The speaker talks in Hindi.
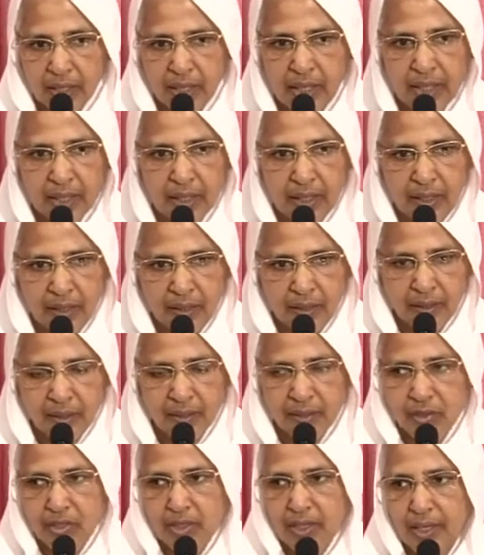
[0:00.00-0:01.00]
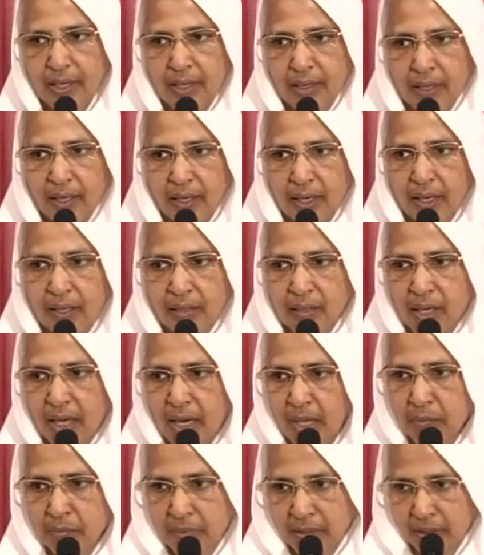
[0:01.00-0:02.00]
लेकिन जैन है
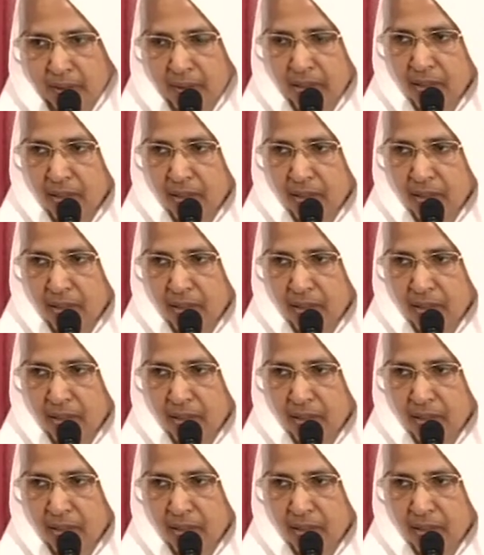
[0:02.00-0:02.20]
धर्म